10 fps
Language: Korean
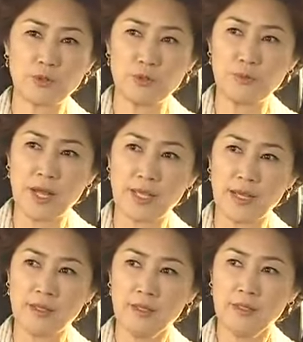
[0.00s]
꼴을
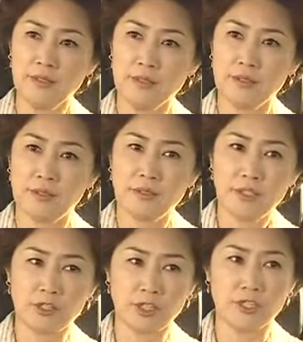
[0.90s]
봐야
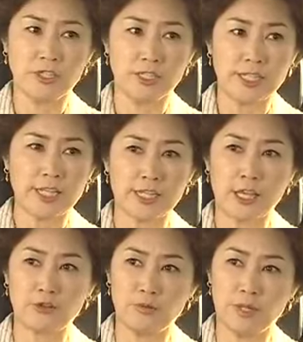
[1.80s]
정신들을
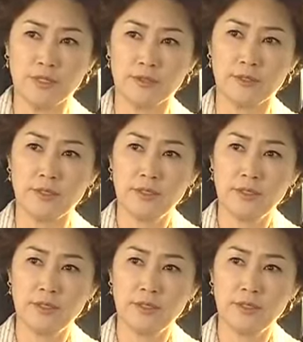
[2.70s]
차리겠구만.